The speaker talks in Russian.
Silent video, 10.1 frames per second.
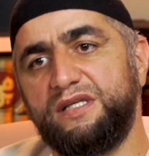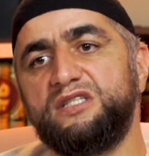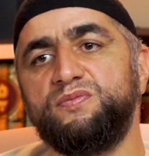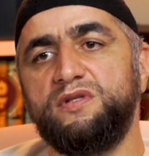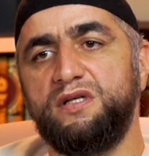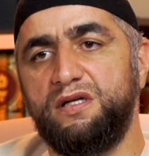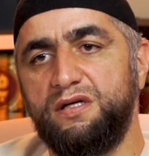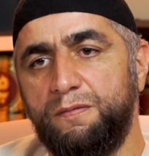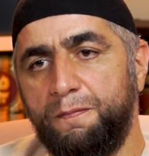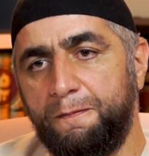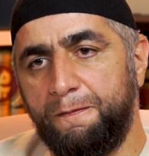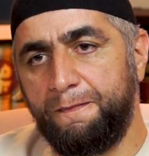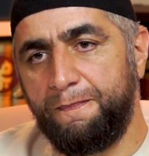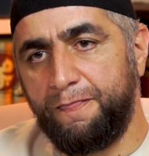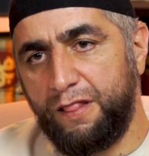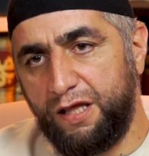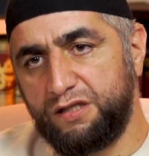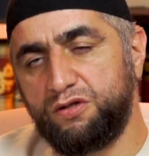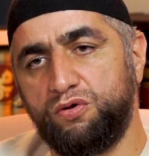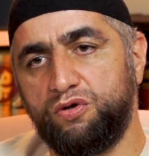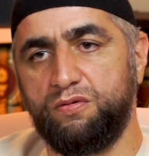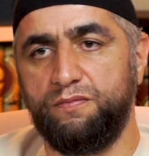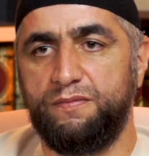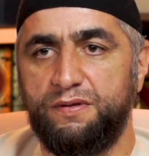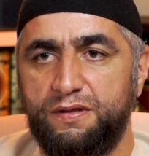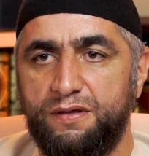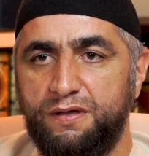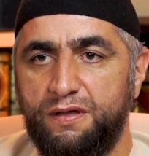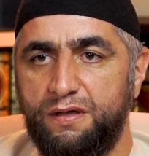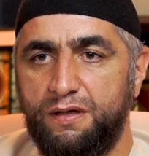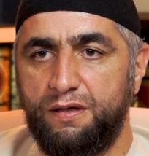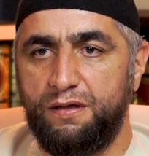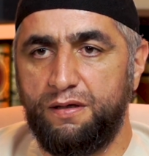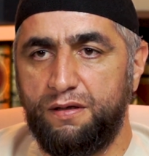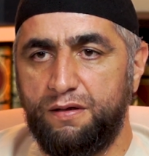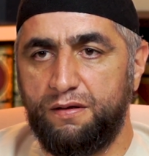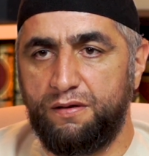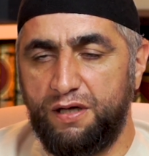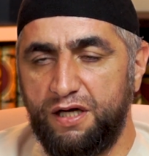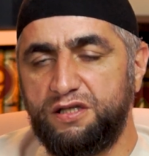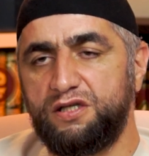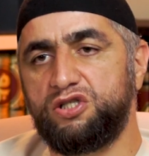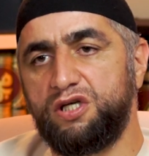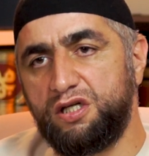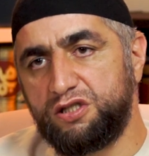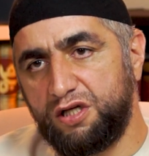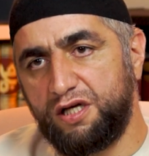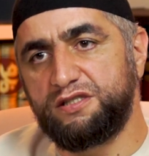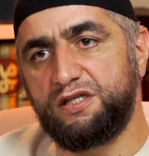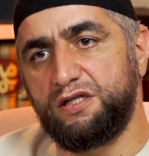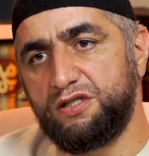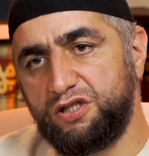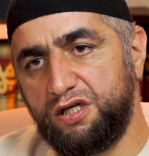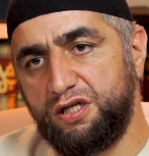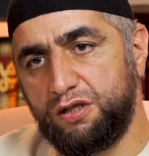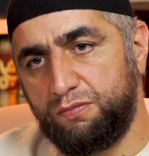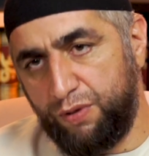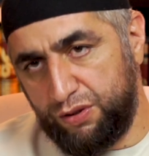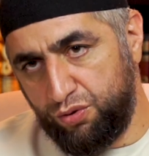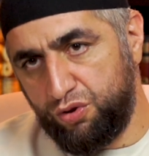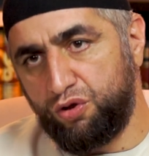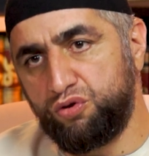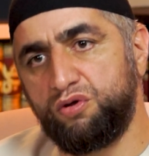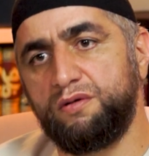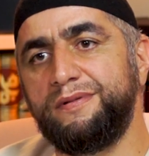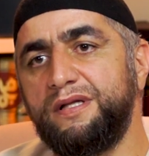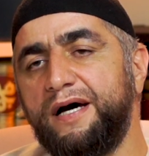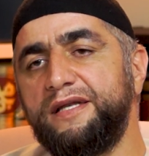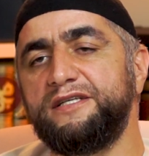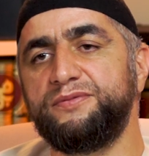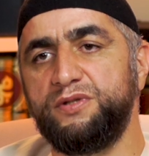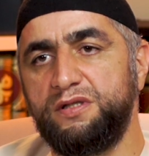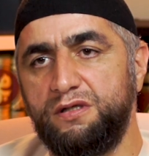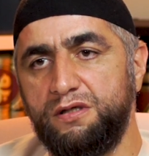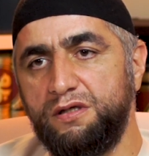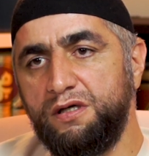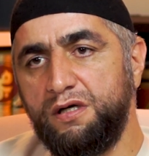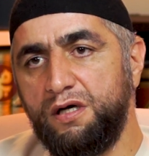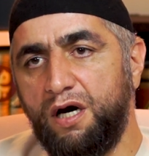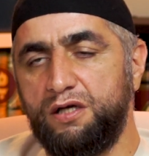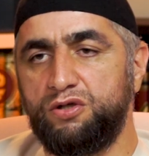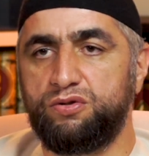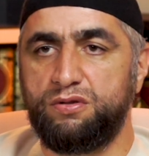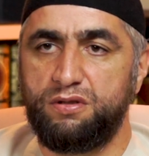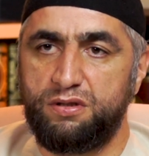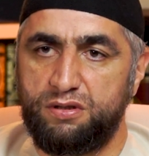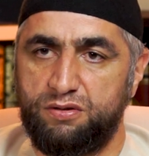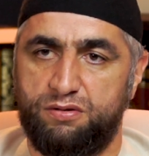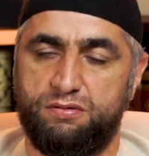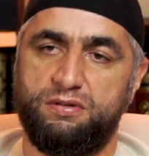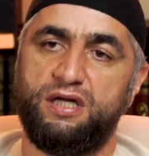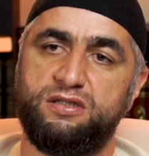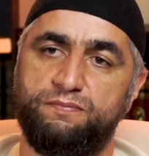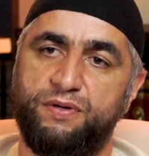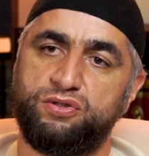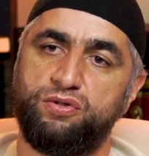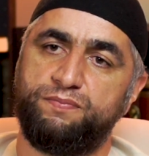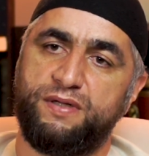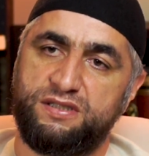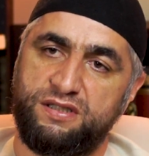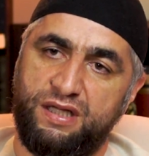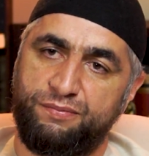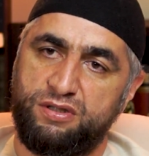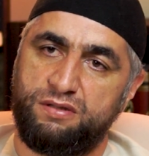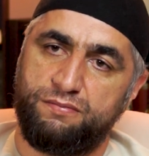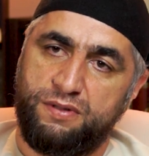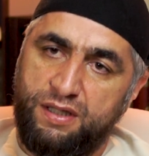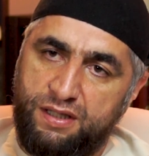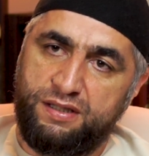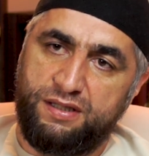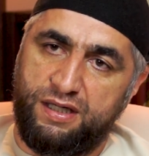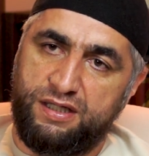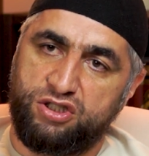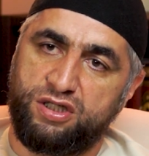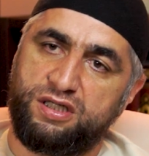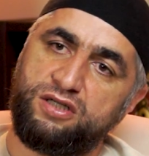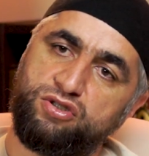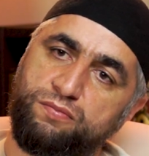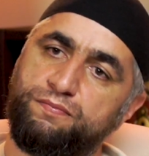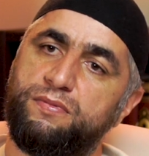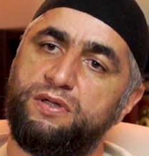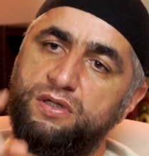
изменили этот хокм. Решение. Это решение, шариатское решение по Торе, которое было, они изменили. Они ждали, э, начали позоры посадить обратно на Ишаке, чтобы